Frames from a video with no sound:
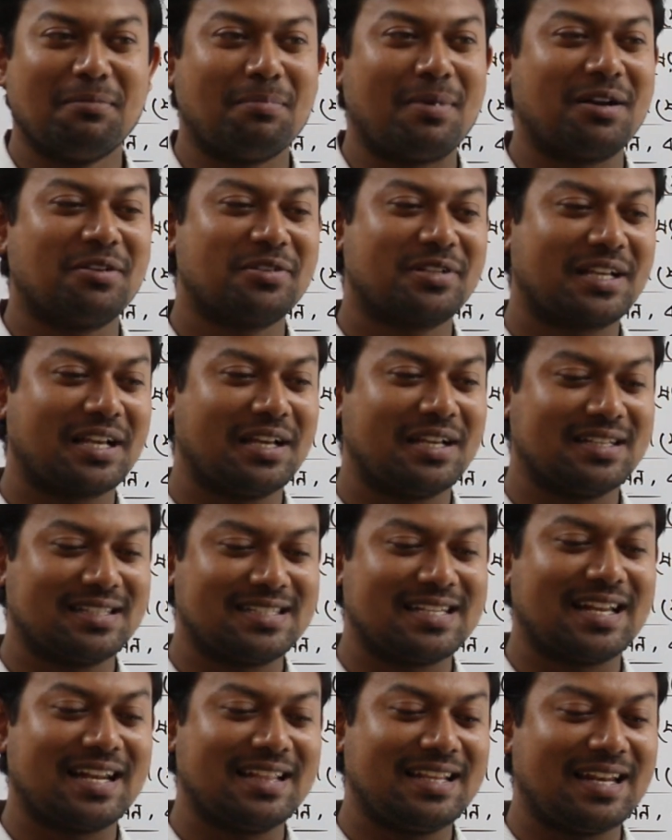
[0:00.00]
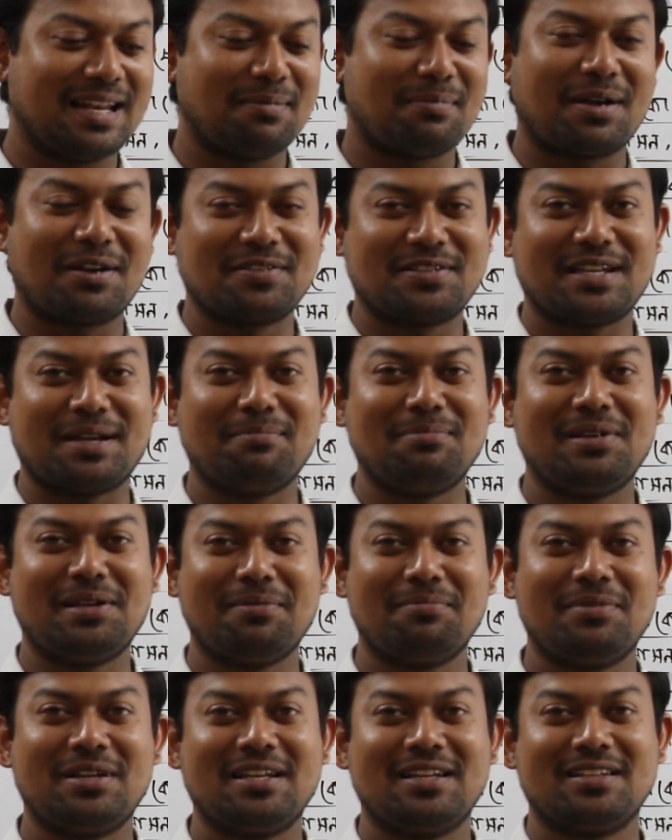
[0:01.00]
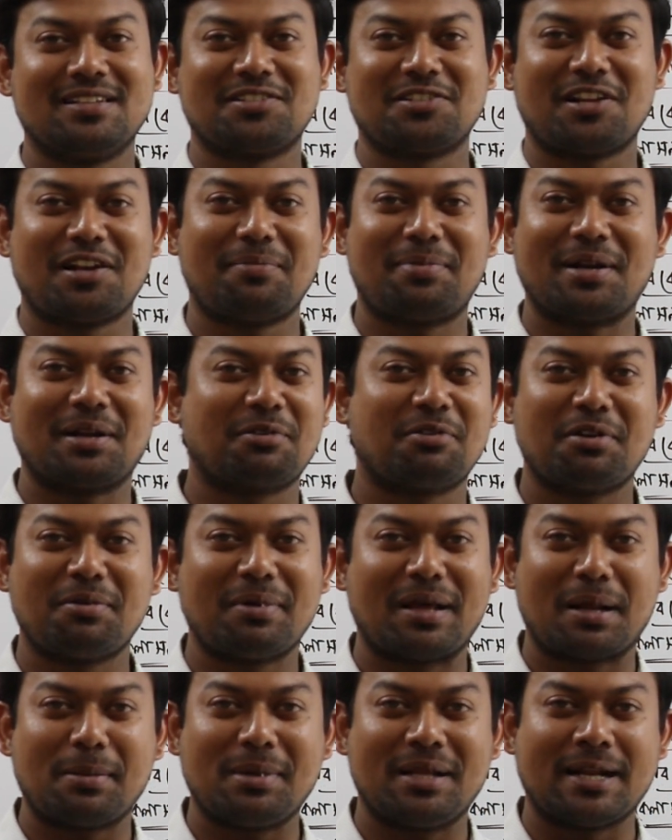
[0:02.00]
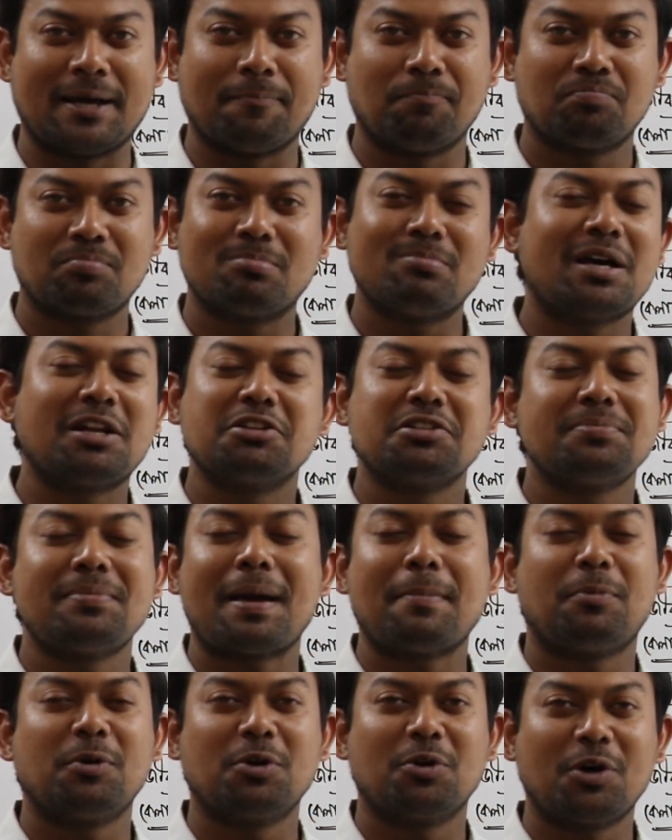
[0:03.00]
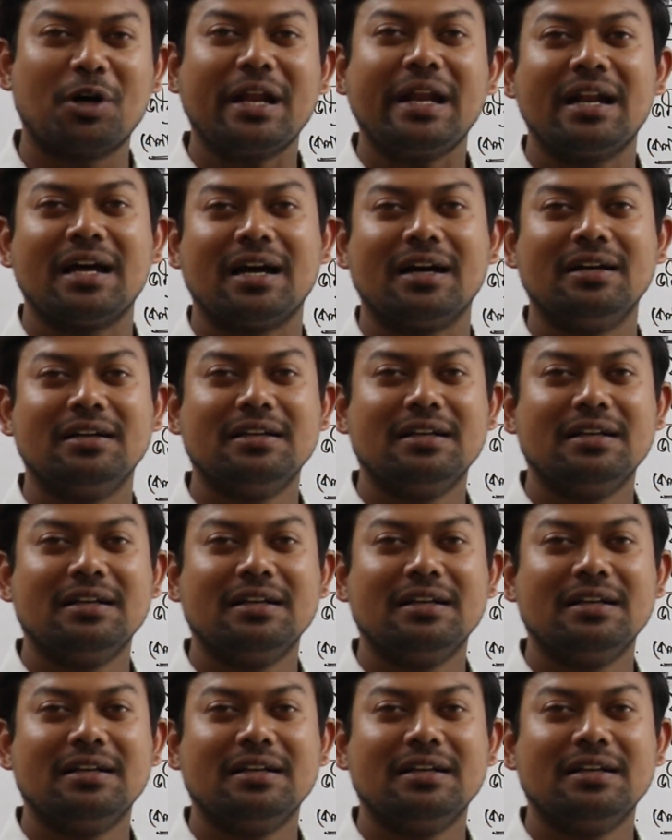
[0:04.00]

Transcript: মানুষকে ছেড়ে দিলে মানুষ এমনি এমনি চলাফেরা করে বেড়াবে না মানুষ ব্যাপন করে না